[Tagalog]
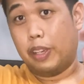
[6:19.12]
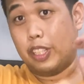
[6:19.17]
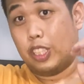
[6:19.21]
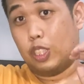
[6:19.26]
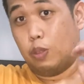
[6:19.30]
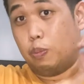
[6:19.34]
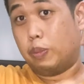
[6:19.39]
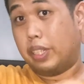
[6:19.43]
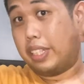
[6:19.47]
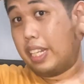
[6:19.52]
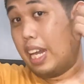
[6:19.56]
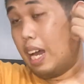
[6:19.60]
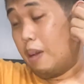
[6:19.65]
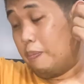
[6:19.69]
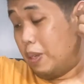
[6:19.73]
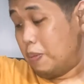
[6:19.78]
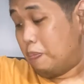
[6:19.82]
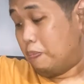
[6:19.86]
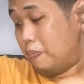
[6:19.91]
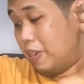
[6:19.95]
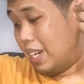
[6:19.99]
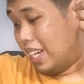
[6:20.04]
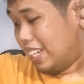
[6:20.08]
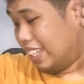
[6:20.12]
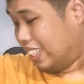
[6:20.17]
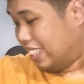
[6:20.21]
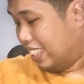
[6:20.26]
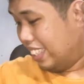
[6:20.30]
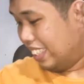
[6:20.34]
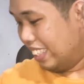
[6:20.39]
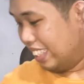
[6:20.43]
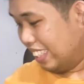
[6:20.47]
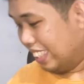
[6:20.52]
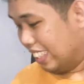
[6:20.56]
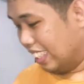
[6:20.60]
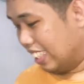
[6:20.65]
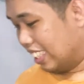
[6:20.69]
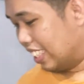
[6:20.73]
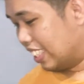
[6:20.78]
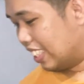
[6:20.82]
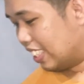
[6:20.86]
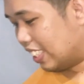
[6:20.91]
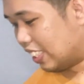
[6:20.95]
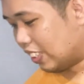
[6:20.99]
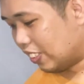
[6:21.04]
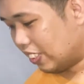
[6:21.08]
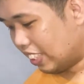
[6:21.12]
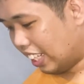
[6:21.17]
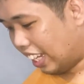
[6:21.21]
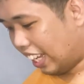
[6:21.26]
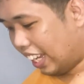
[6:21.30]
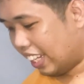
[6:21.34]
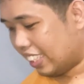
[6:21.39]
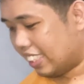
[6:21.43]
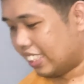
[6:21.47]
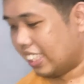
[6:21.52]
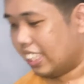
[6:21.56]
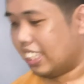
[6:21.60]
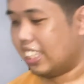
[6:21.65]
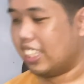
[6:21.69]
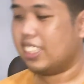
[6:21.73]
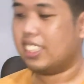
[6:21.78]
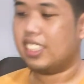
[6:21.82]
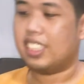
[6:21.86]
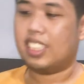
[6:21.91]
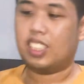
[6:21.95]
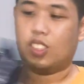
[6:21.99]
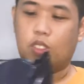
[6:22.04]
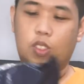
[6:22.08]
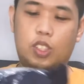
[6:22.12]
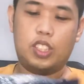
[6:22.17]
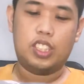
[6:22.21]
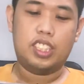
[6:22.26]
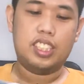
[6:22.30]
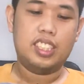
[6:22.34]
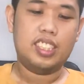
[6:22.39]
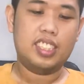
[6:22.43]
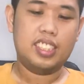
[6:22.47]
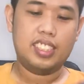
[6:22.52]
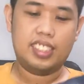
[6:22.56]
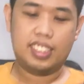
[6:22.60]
medyo madami. so next is this one.